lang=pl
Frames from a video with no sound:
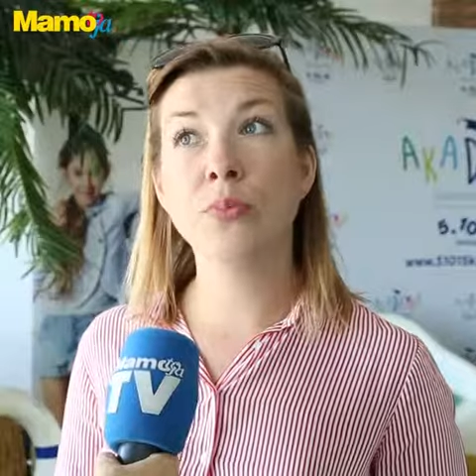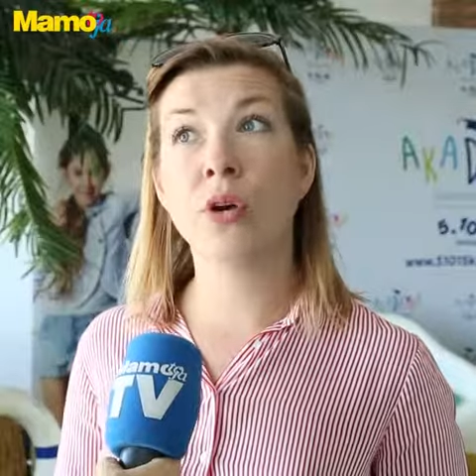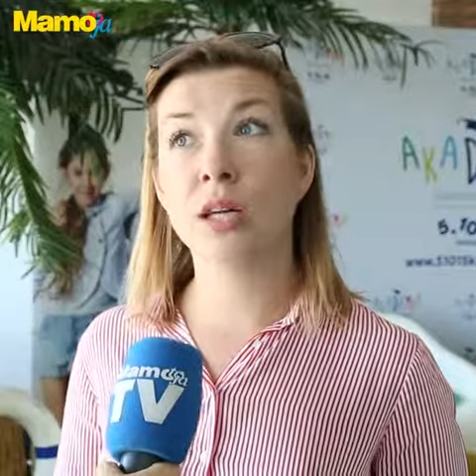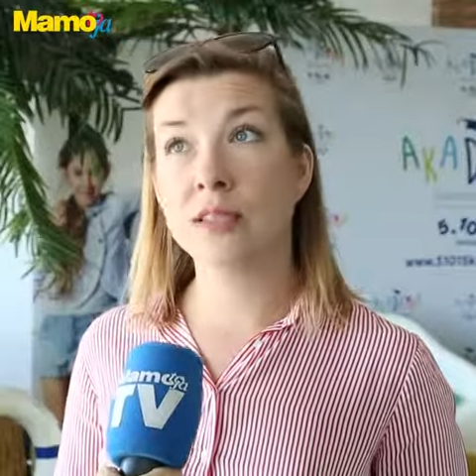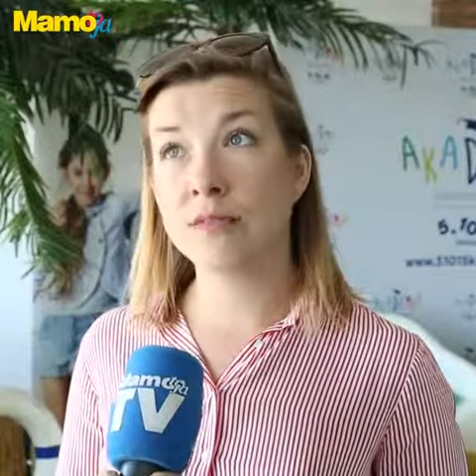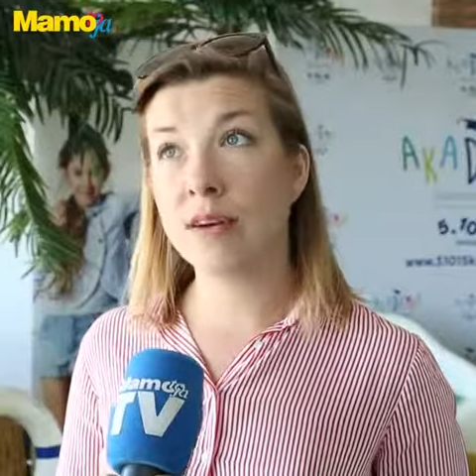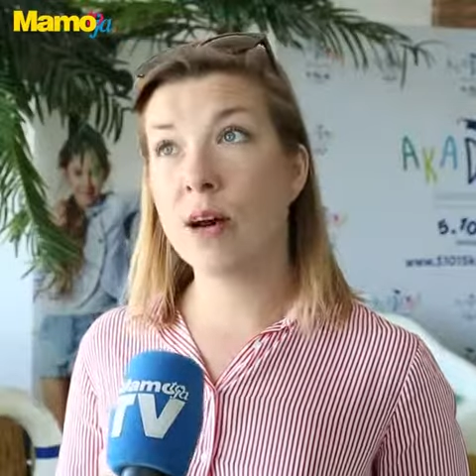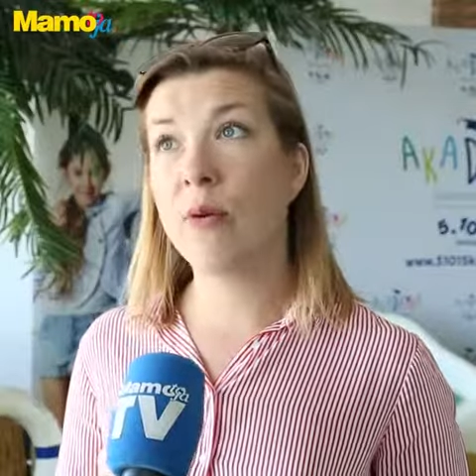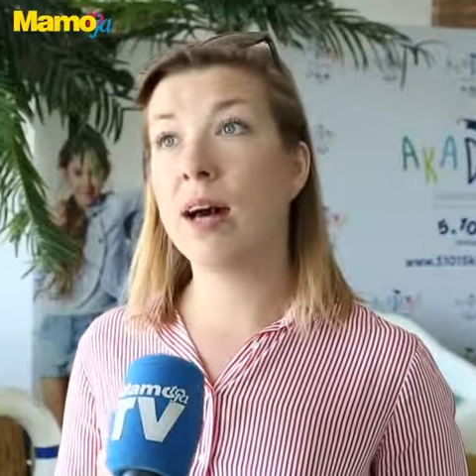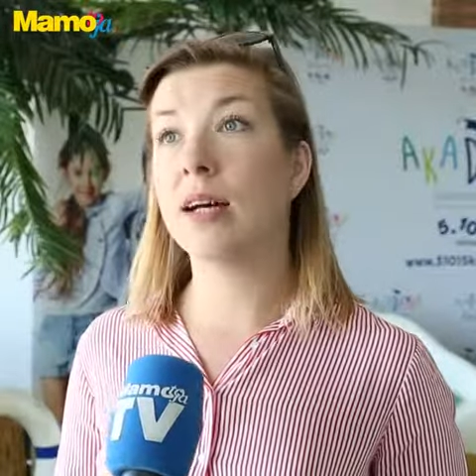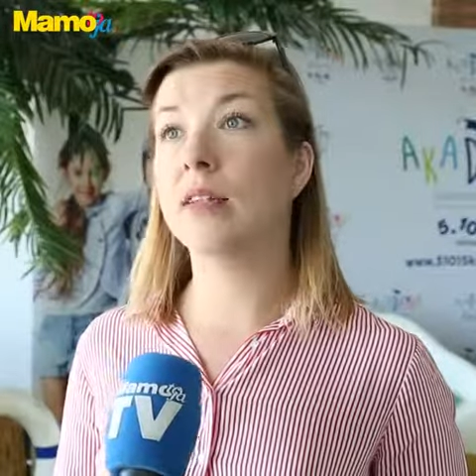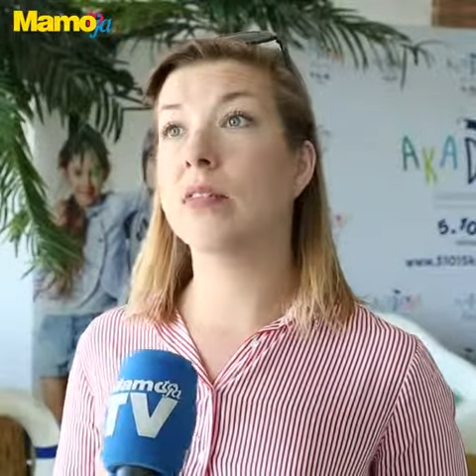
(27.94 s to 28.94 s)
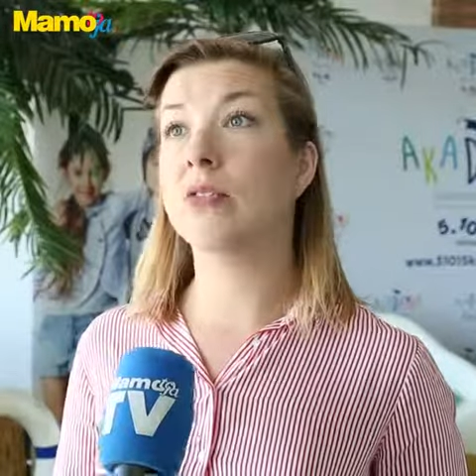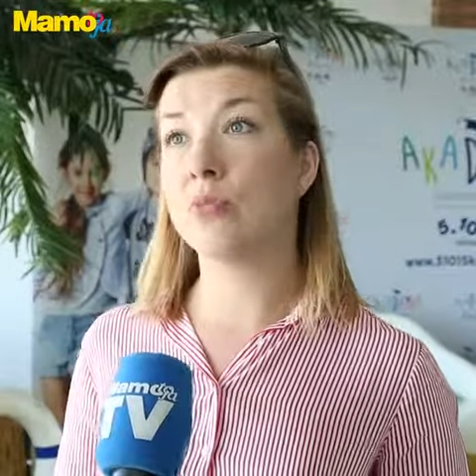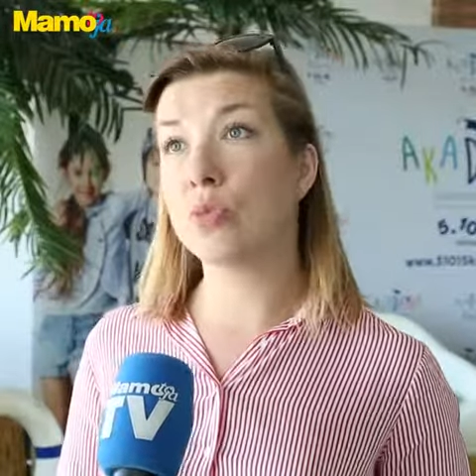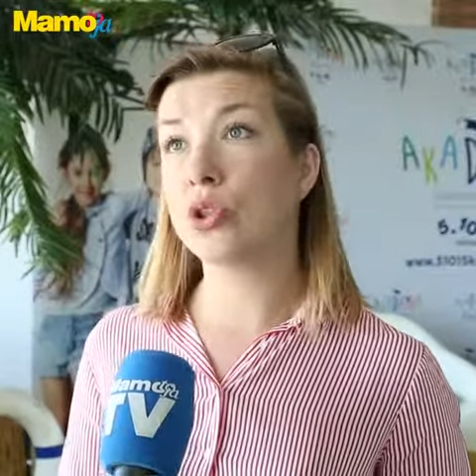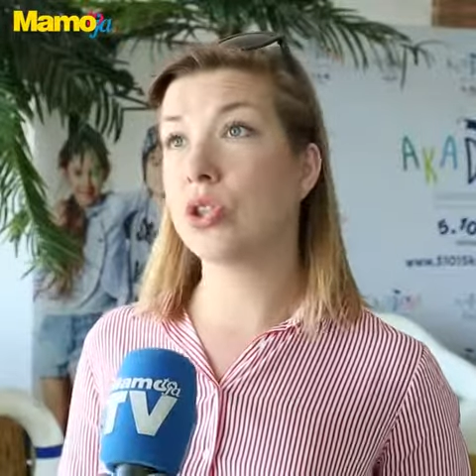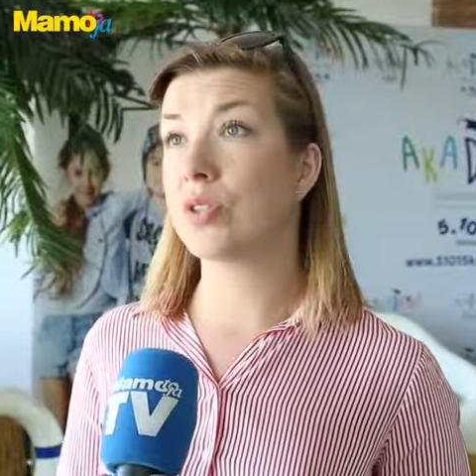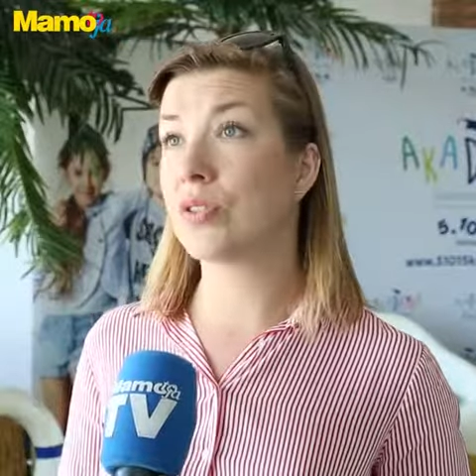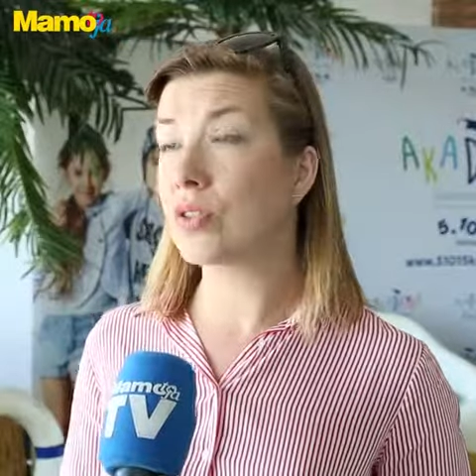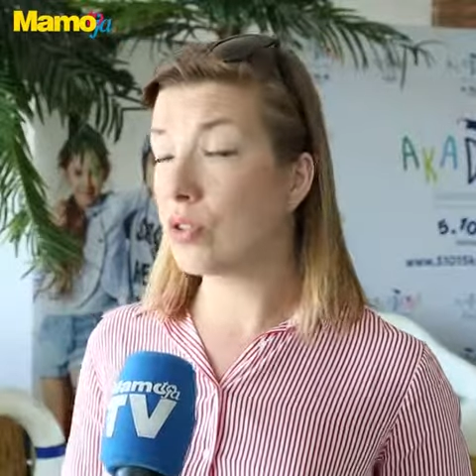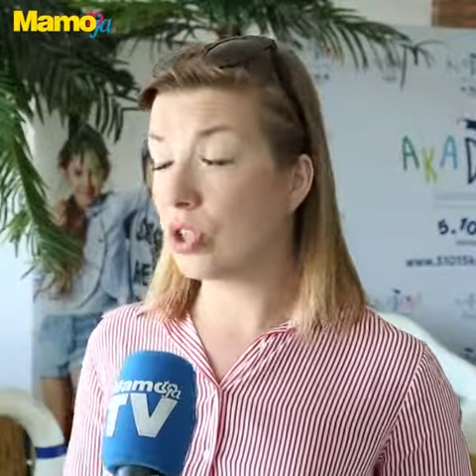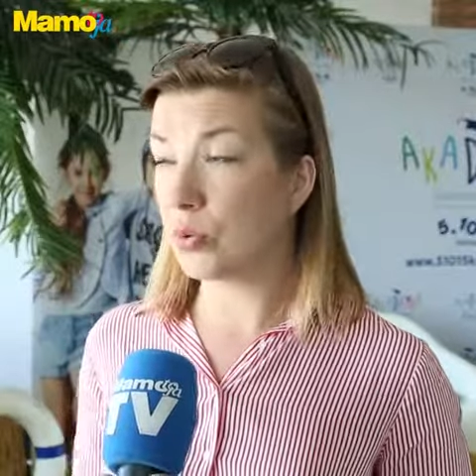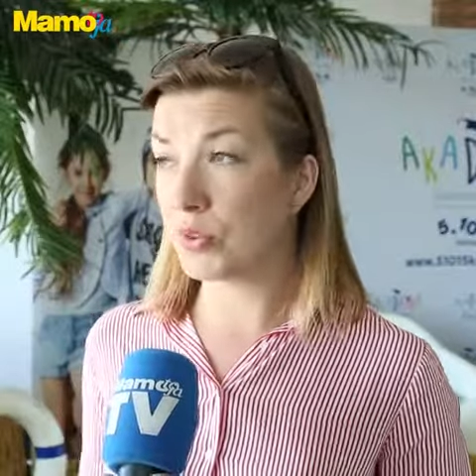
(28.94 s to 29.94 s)
pokazywała, czym może
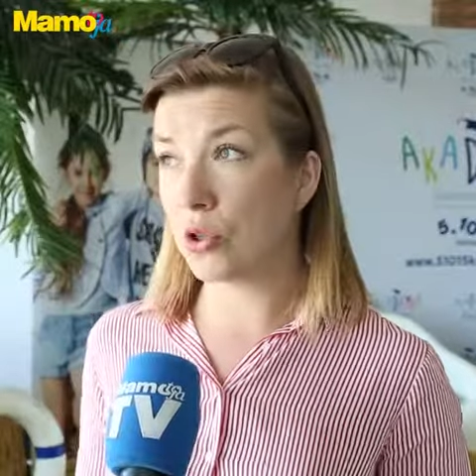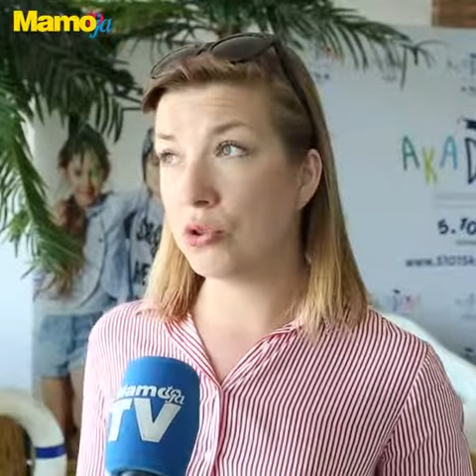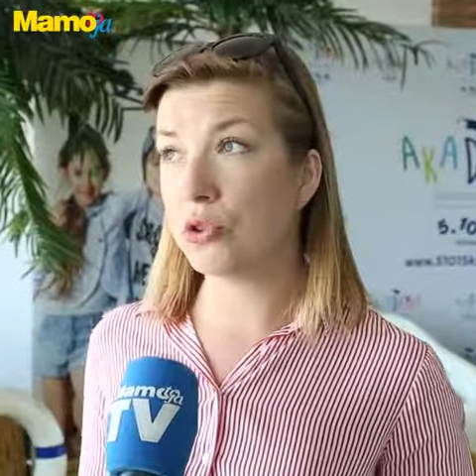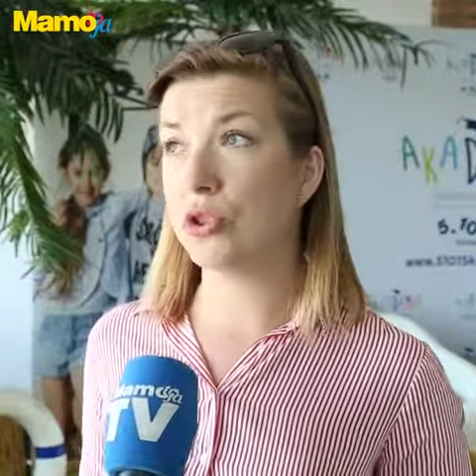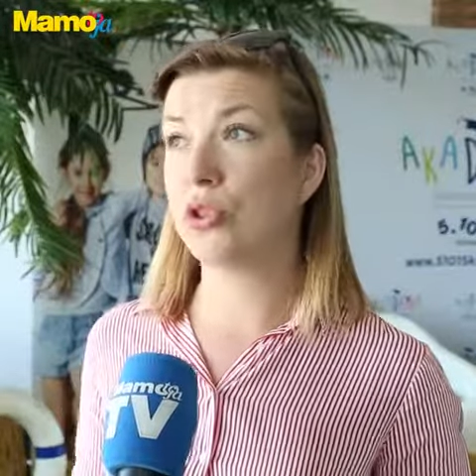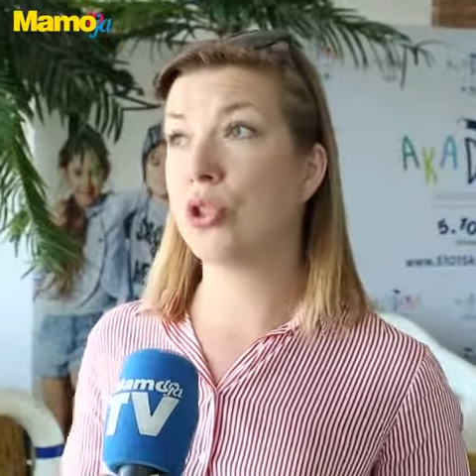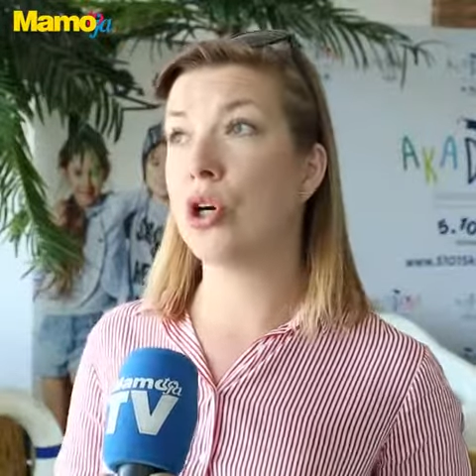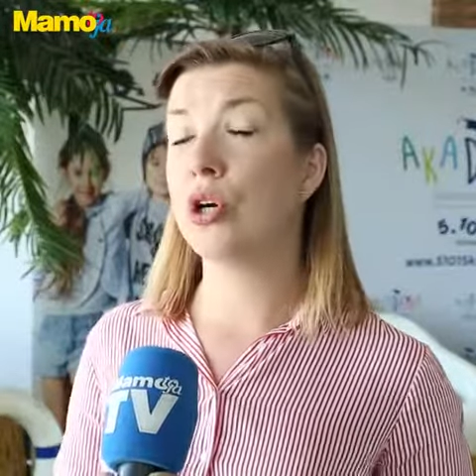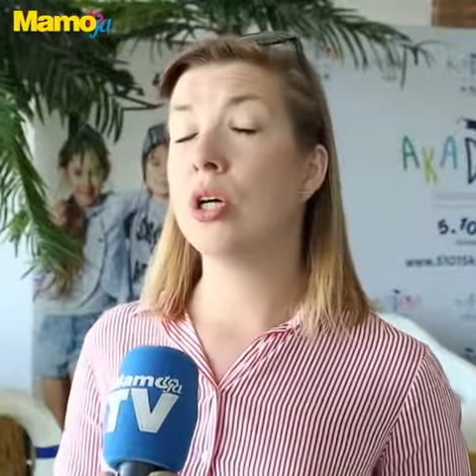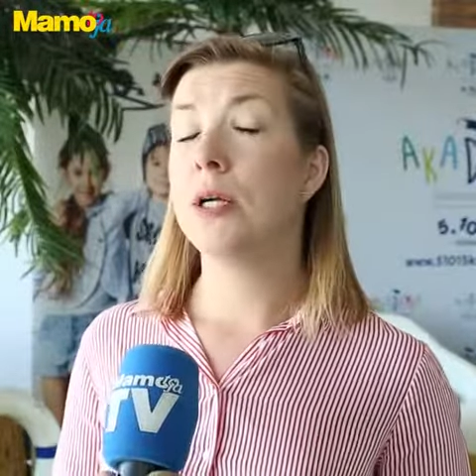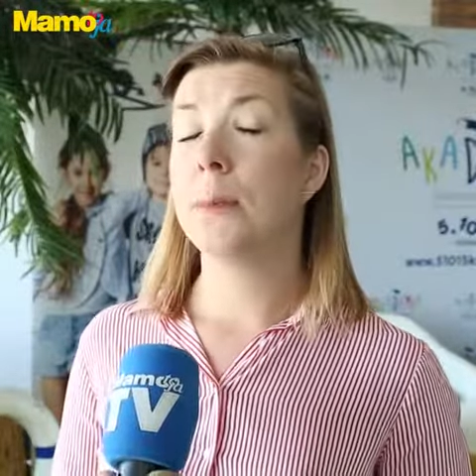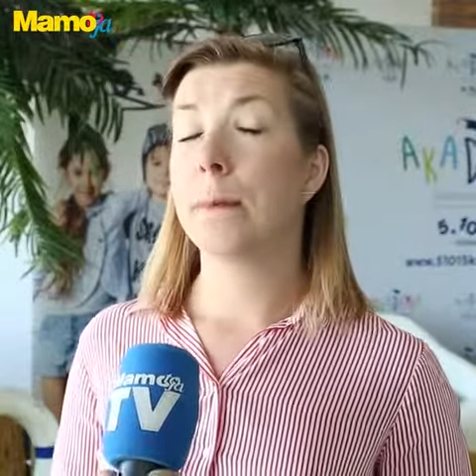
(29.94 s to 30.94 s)
się skończyć to